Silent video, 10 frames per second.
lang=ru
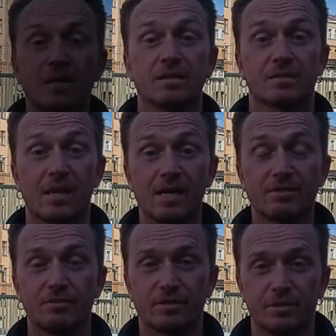
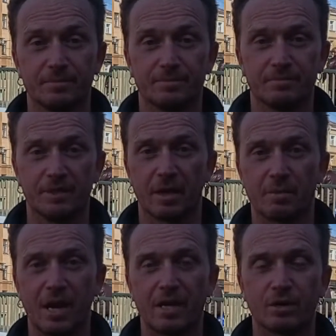Здравствуйте! Вы
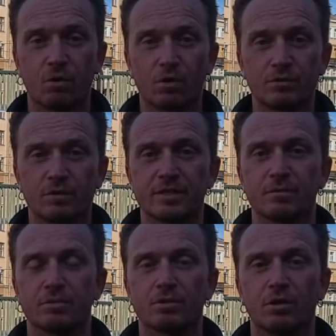набрали код
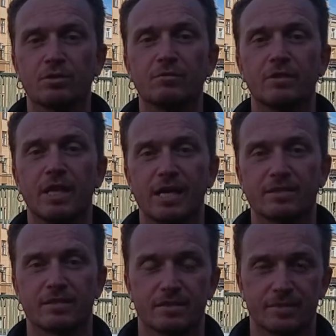
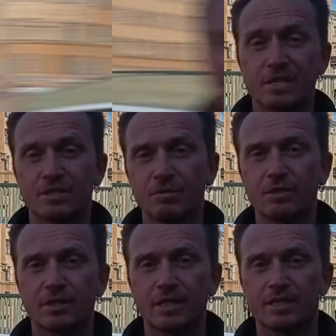812.
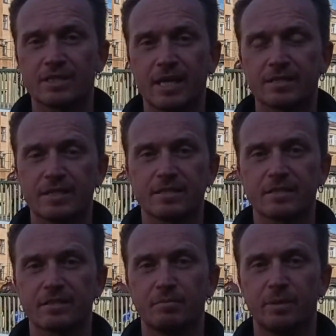Сегодня 30
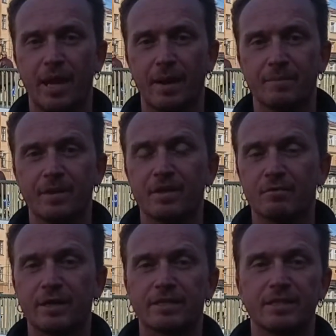сентября.
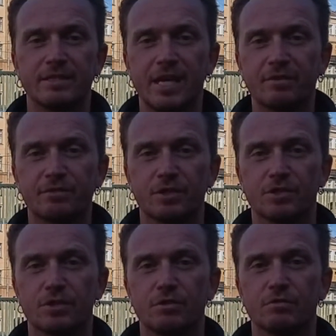В этот день в
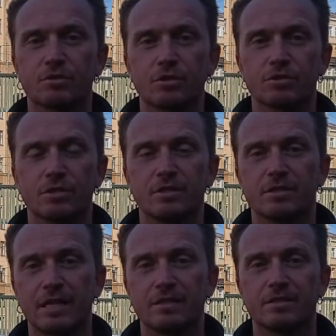
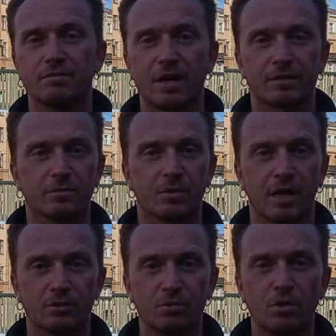1969
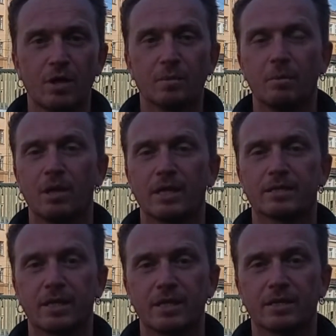году был
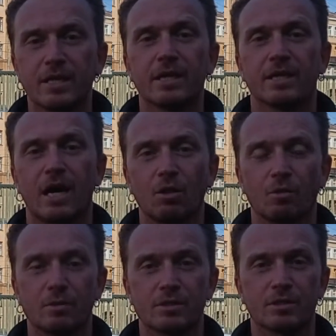открыт
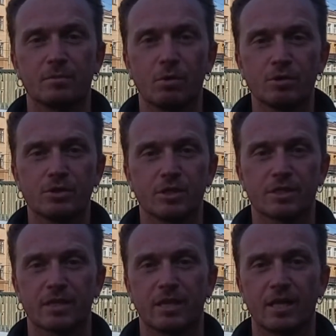Коломенский мост через
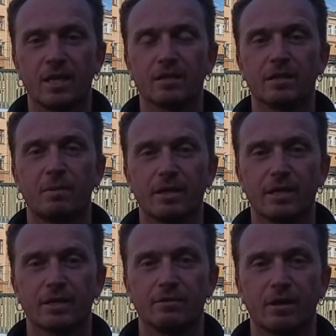канал
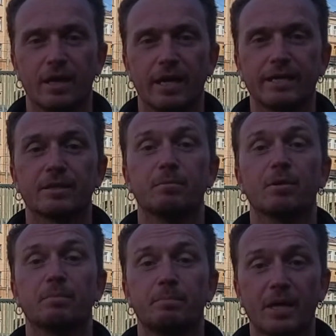Грибоедова. Это
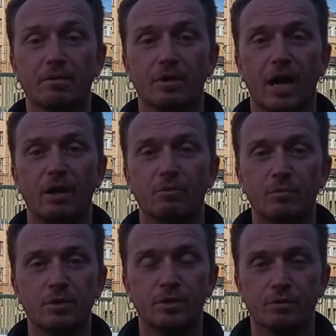был первый
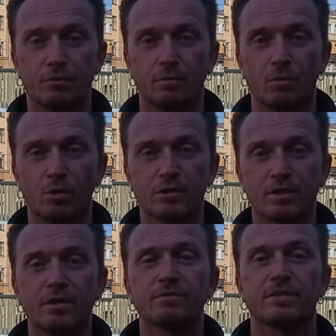алюминиевый мост
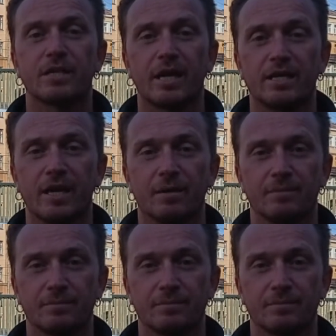в стране.